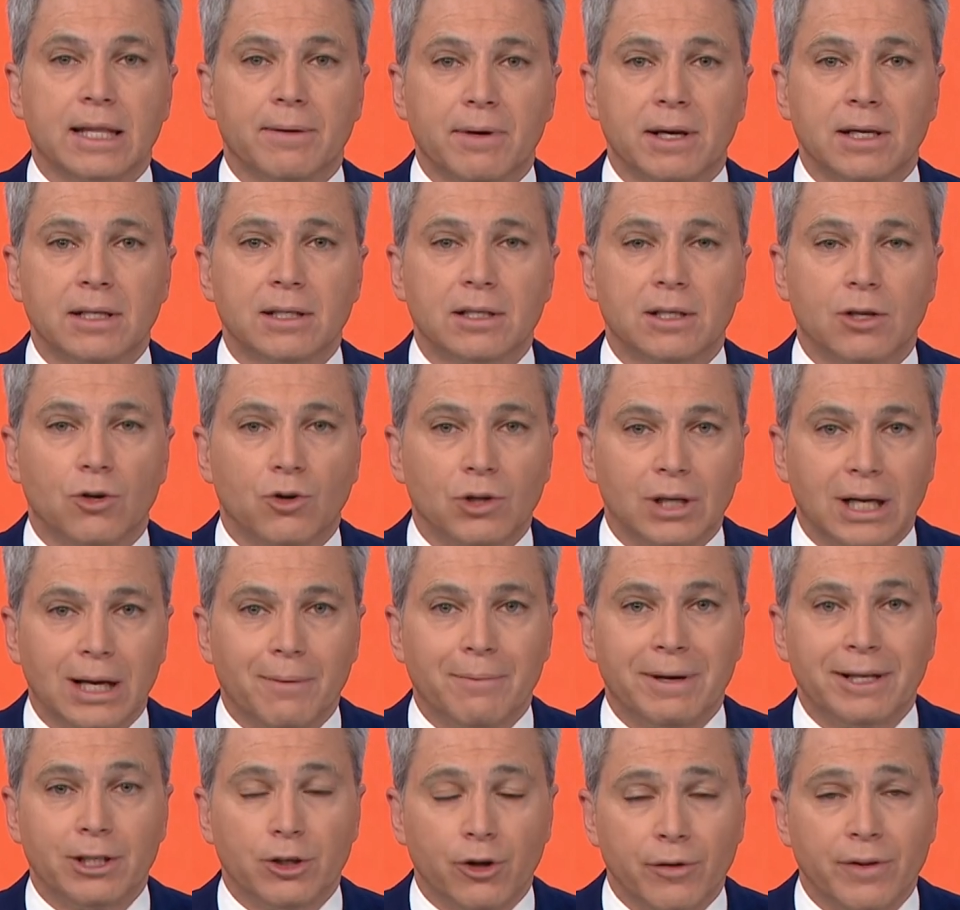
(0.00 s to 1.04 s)
además con la
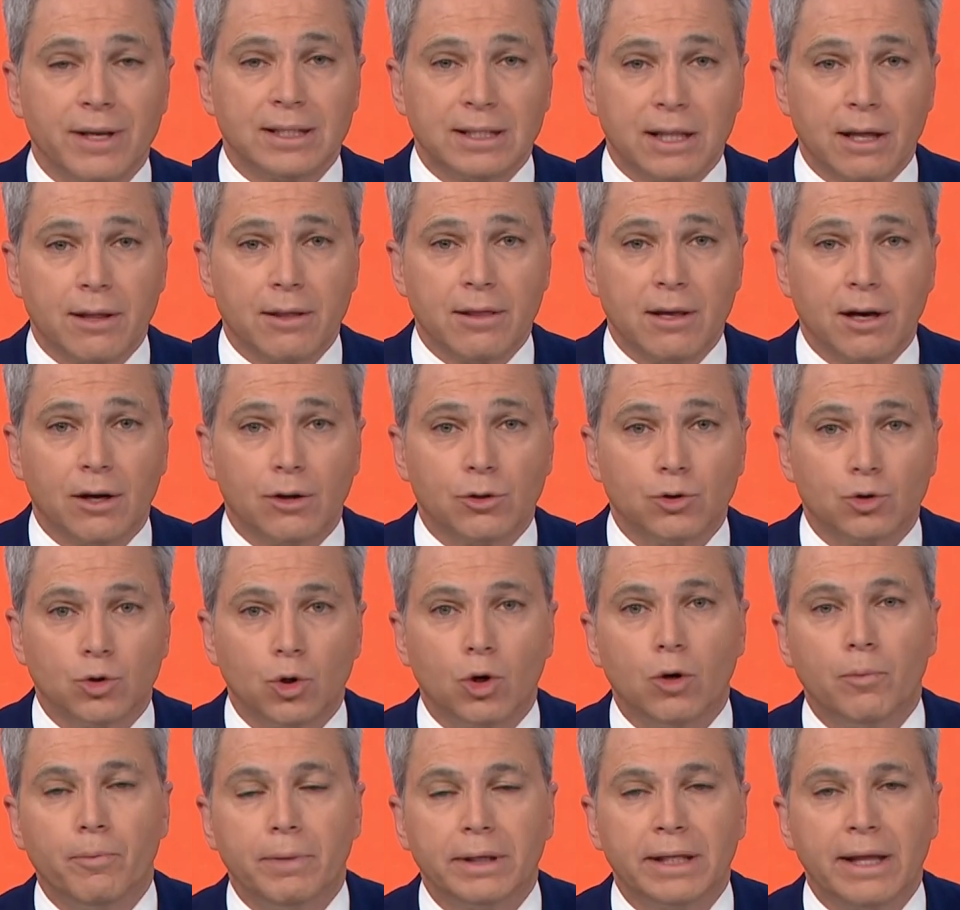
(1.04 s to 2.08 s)
mayor distancia con su
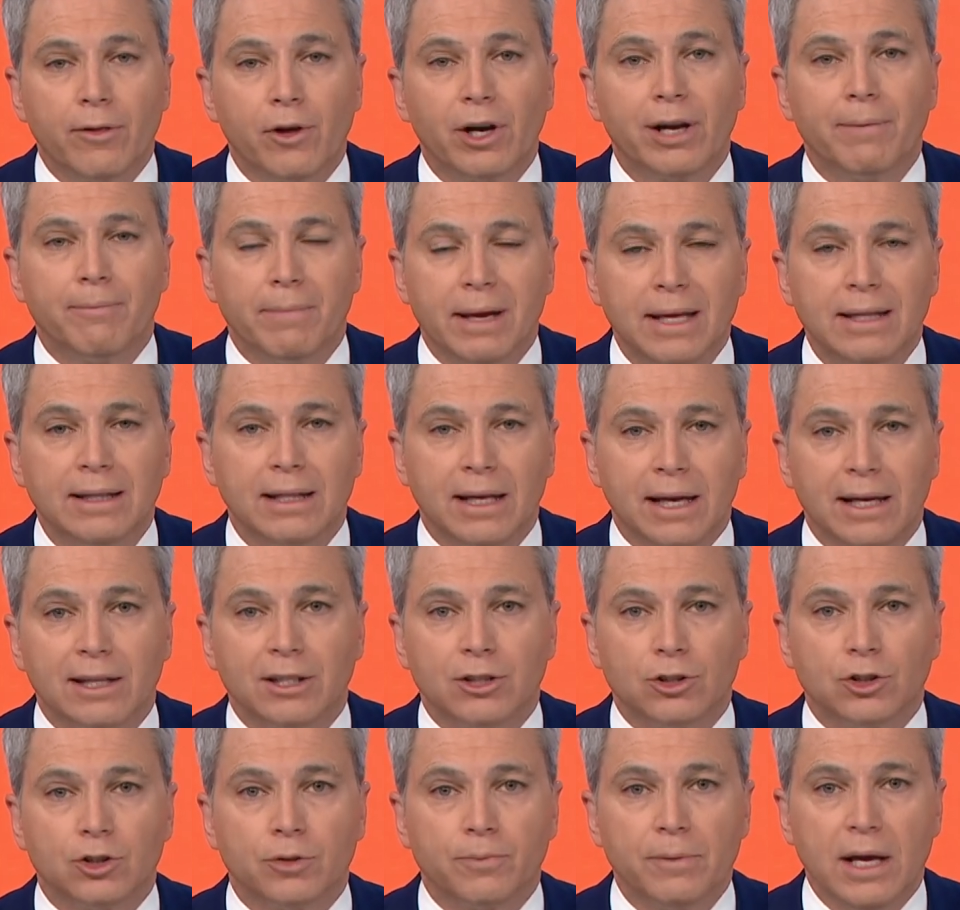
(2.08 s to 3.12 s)
competidora en 20
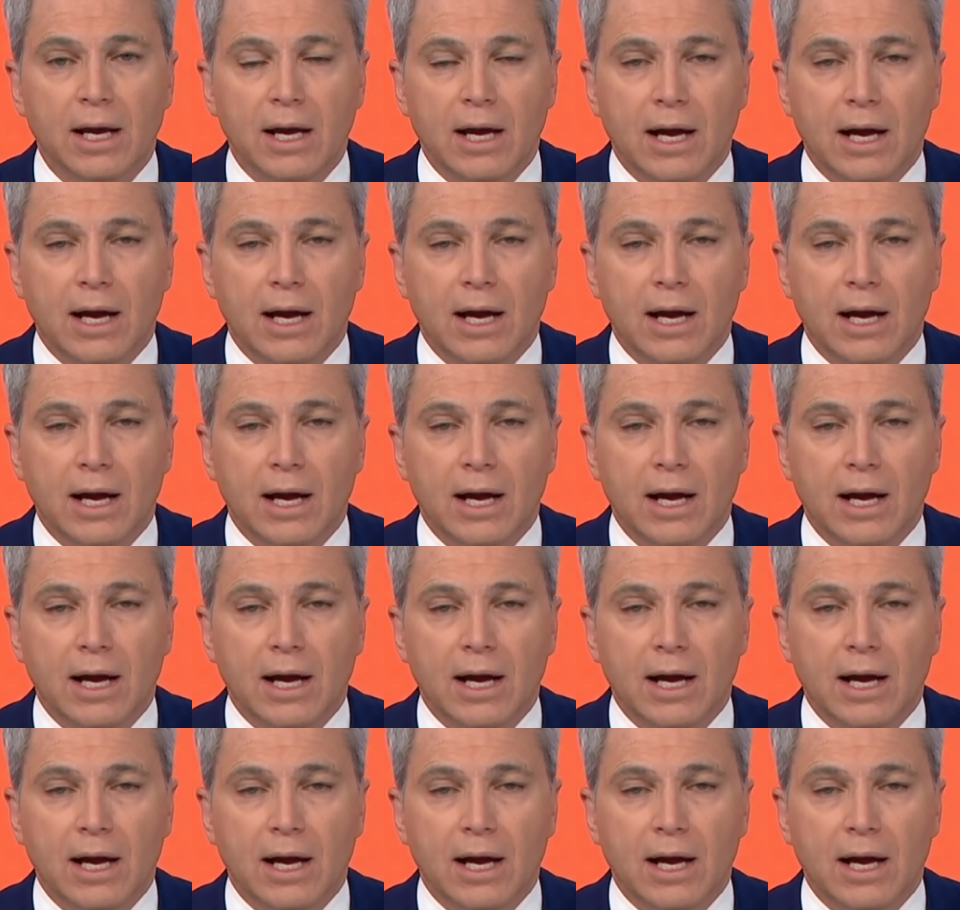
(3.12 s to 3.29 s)
años.